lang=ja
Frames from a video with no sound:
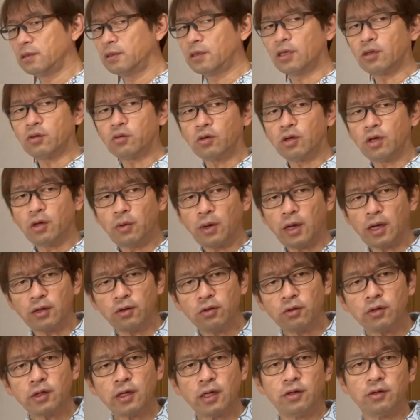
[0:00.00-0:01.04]
で、これは
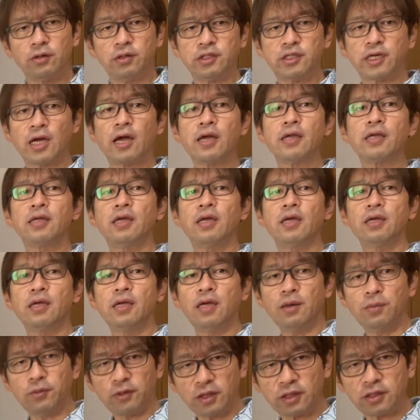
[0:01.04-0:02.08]
よくあるじゃんけん
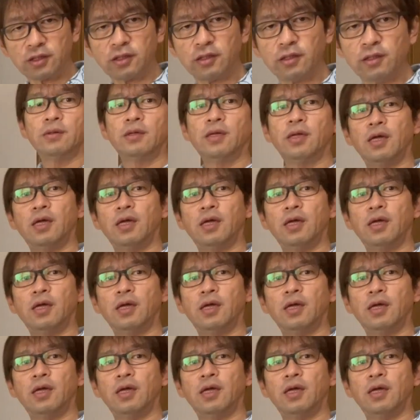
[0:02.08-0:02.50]
ゲームです。